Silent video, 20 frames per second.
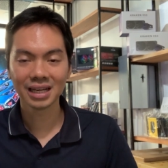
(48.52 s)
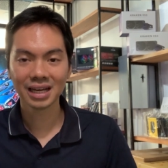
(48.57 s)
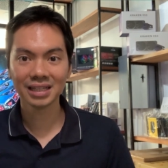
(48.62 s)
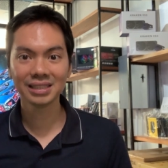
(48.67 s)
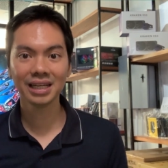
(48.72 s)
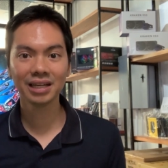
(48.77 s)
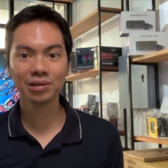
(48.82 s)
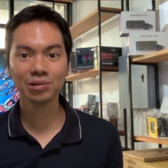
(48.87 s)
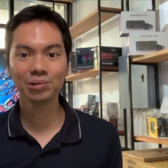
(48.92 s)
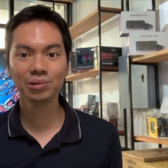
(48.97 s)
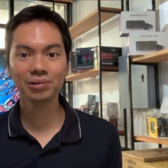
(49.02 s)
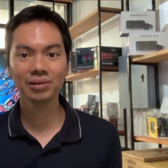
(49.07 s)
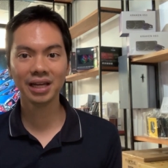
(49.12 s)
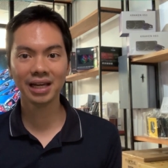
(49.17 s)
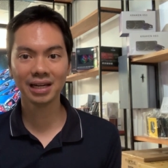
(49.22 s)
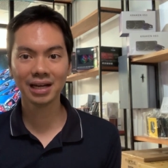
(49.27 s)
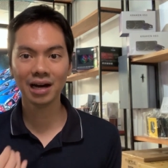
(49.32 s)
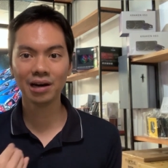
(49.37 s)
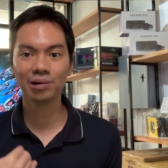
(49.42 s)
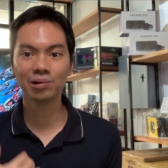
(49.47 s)
Kasi kung
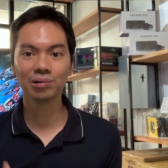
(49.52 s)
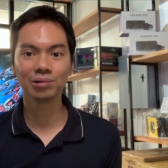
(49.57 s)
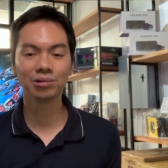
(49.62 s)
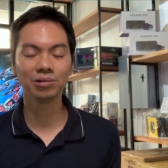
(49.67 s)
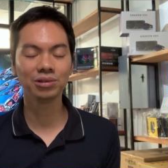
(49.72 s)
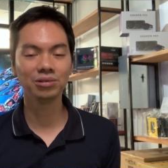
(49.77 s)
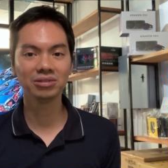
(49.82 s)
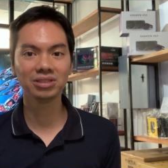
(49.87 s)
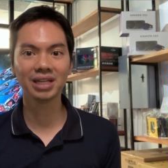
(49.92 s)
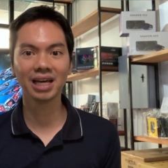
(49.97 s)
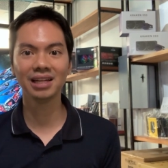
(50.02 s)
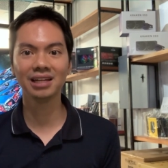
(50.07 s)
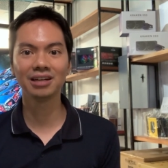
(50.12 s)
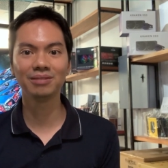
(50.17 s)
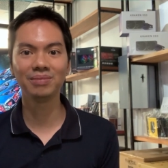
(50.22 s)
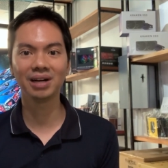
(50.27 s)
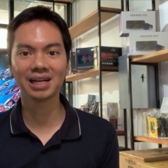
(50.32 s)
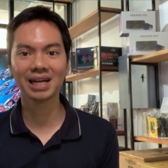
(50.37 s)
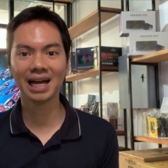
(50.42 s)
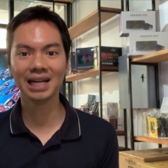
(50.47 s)
ikaw, kung yung seller
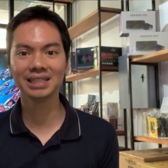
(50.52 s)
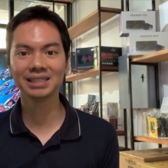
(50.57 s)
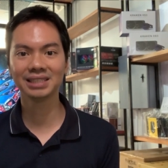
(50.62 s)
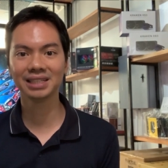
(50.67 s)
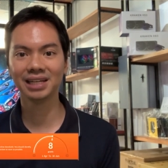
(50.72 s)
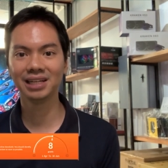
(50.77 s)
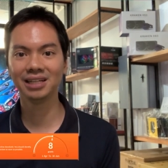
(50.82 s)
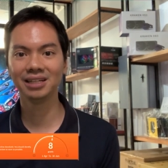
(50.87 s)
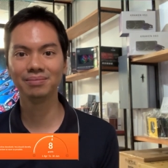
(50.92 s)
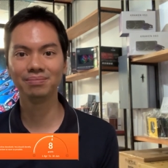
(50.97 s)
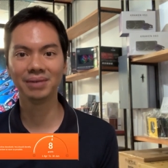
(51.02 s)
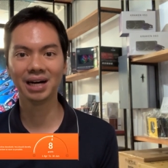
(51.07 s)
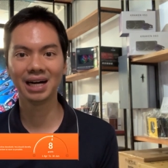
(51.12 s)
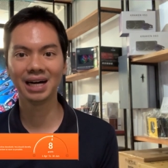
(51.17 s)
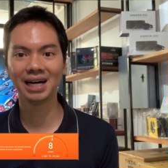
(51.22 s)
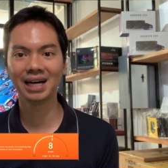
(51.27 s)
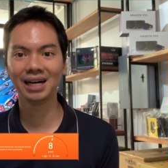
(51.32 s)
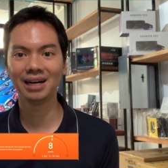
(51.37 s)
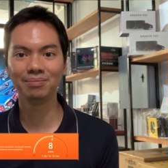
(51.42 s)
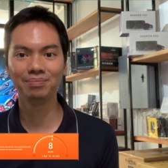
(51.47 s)
mag-cancel,
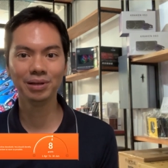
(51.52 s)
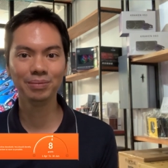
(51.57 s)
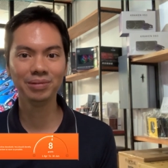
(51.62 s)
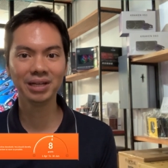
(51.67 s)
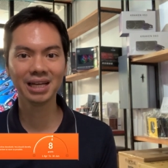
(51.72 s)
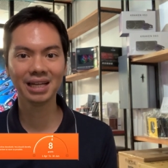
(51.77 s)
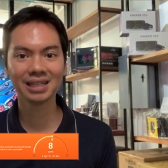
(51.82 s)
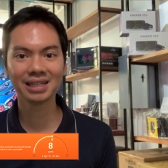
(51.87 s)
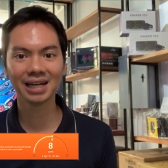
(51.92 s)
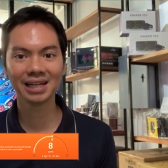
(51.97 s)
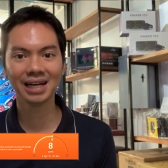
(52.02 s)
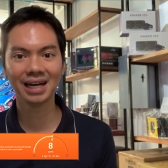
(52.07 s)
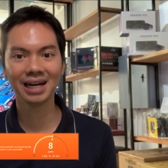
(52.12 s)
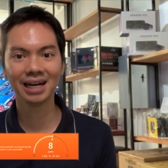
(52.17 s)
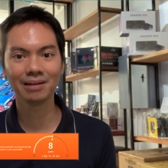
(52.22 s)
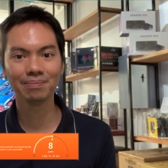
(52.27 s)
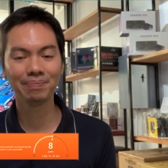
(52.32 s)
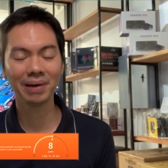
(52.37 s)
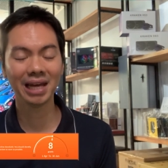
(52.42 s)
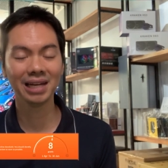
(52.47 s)
mabibigyan ka
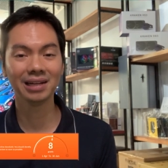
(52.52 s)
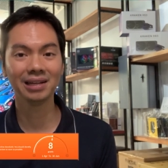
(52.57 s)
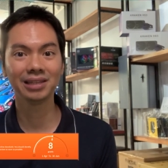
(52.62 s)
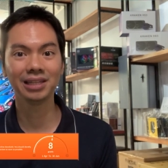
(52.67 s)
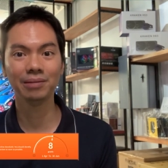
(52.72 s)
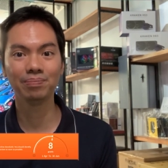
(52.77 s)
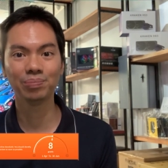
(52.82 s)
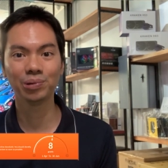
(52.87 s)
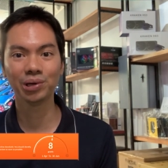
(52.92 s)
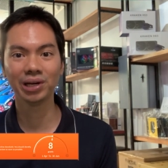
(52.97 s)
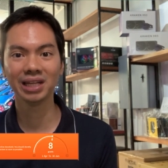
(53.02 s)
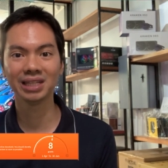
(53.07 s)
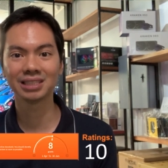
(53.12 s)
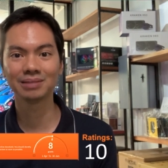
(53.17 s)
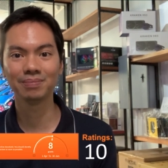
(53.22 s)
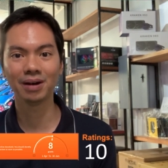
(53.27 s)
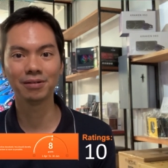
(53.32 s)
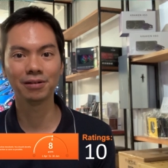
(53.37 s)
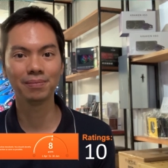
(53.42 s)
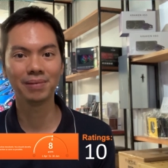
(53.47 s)
ng penalty
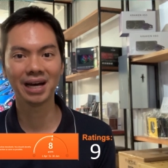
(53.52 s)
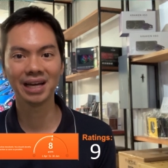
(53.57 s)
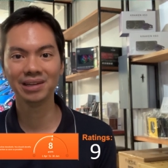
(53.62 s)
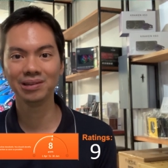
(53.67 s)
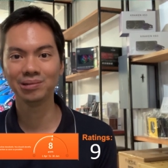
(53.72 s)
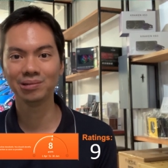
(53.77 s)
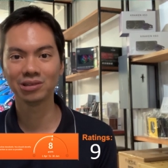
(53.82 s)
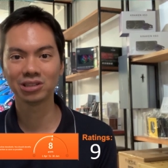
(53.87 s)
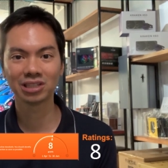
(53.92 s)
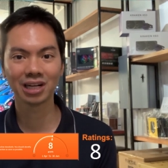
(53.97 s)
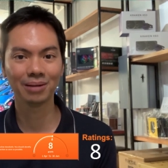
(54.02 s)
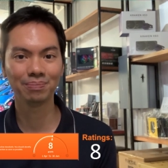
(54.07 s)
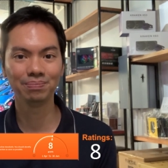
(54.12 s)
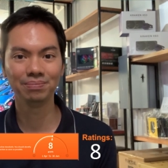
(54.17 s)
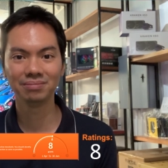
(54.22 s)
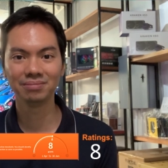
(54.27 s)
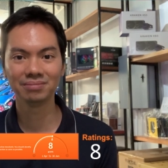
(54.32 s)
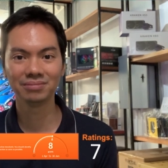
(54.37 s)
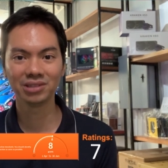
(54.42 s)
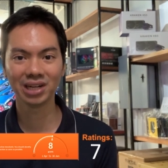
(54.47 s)
points, bababa yung
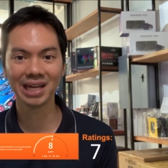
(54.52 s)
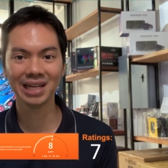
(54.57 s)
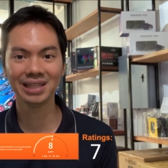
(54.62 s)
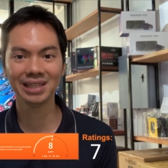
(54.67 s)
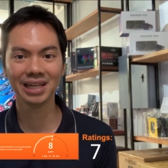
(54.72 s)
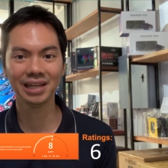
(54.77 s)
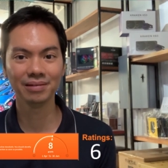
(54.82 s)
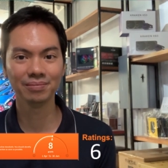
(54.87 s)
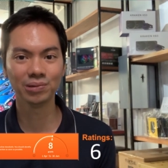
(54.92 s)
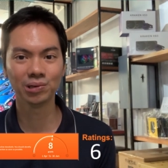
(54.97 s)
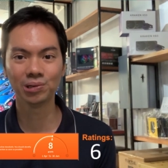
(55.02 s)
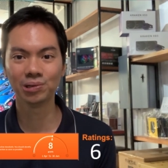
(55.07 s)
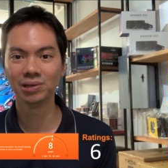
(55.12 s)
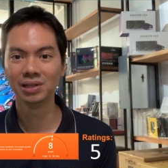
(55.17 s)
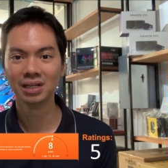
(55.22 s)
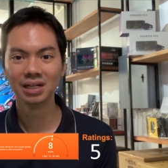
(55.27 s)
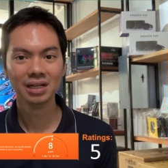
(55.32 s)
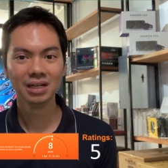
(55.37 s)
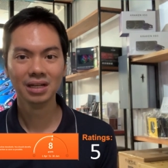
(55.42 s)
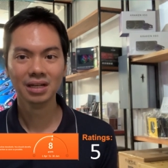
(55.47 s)
shop rating
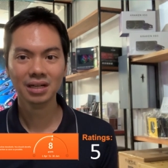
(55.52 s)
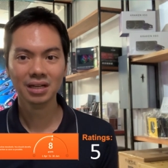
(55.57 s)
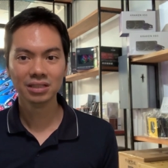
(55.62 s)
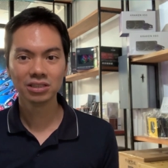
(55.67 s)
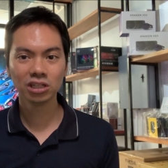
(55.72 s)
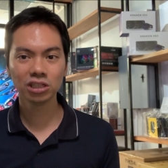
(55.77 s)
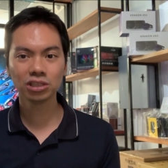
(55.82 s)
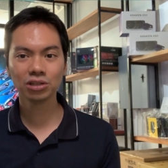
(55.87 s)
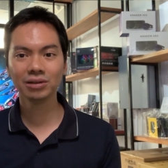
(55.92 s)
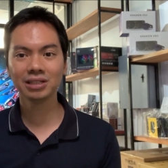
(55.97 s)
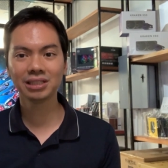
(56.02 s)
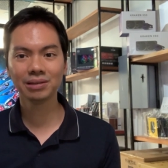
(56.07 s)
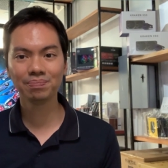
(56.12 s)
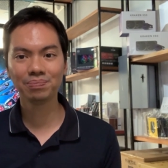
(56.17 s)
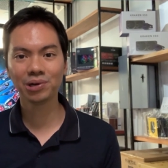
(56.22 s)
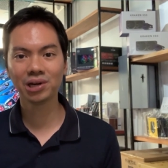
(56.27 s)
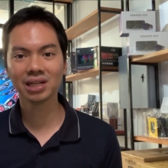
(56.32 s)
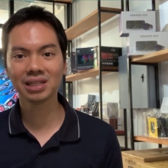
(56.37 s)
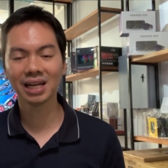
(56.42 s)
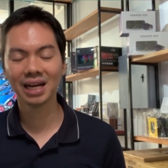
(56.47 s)
mo. So it's always
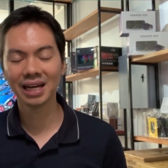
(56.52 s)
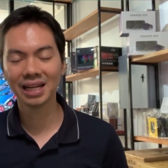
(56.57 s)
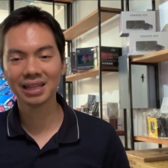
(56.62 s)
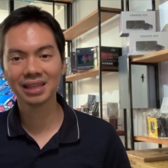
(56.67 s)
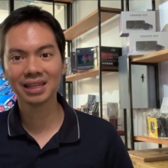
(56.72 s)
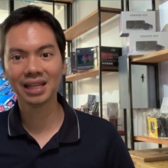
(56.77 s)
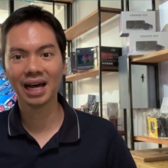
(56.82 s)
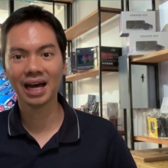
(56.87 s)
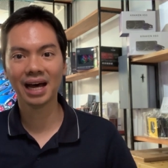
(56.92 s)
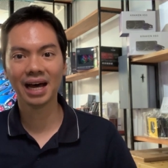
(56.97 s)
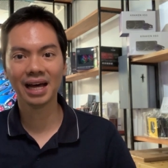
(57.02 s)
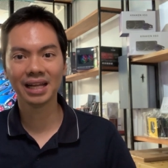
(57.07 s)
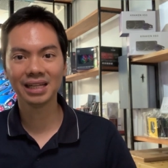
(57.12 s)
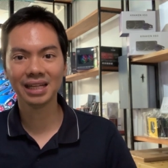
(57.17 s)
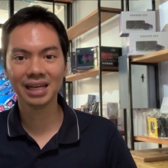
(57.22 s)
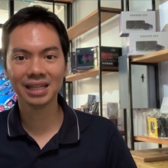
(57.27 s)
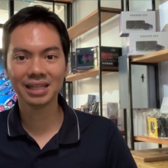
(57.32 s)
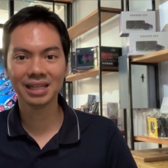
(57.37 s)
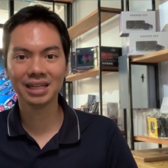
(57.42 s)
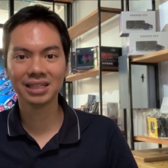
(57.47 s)
important
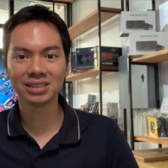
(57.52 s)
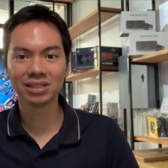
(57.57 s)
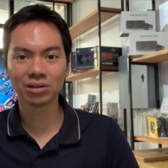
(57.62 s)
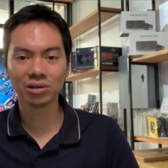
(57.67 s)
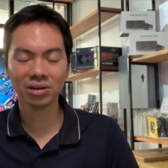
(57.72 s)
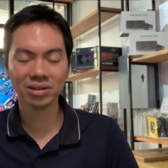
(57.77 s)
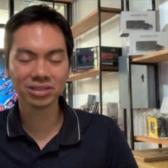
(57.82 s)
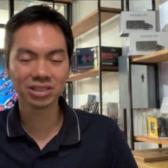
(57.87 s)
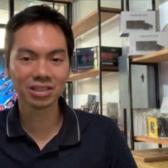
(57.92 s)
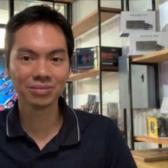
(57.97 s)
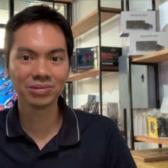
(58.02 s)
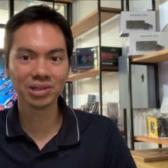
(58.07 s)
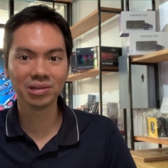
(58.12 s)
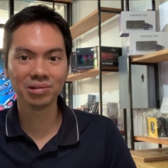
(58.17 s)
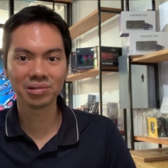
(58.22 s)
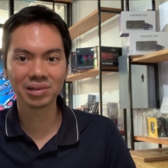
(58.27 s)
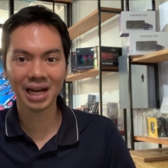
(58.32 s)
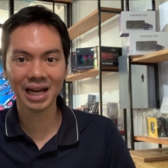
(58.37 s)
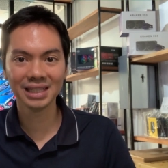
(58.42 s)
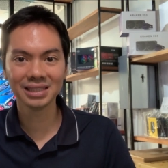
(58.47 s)
that it is the customer
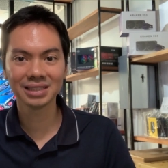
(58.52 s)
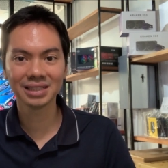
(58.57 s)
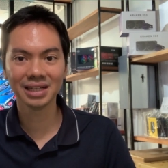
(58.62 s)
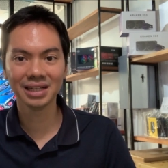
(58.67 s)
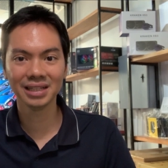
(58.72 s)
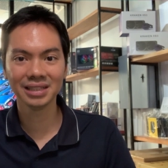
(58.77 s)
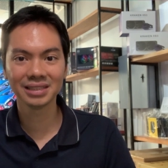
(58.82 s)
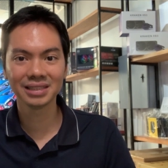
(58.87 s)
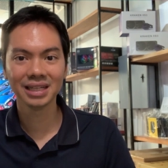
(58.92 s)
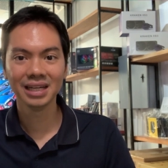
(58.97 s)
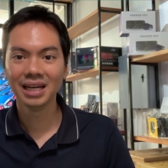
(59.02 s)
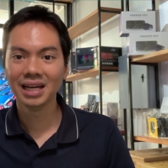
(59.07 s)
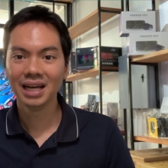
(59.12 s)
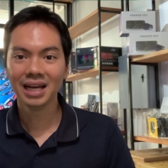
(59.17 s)
who cancels